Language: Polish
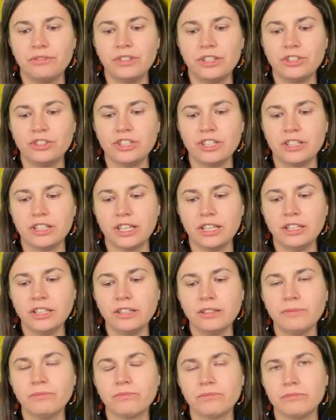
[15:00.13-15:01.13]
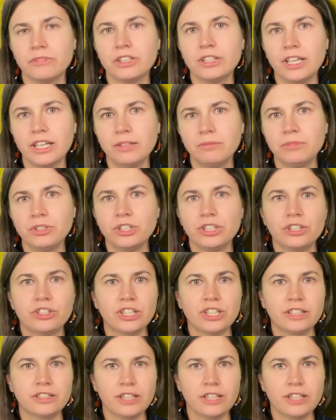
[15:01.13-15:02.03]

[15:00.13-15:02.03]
więzienia i wydaje mi się,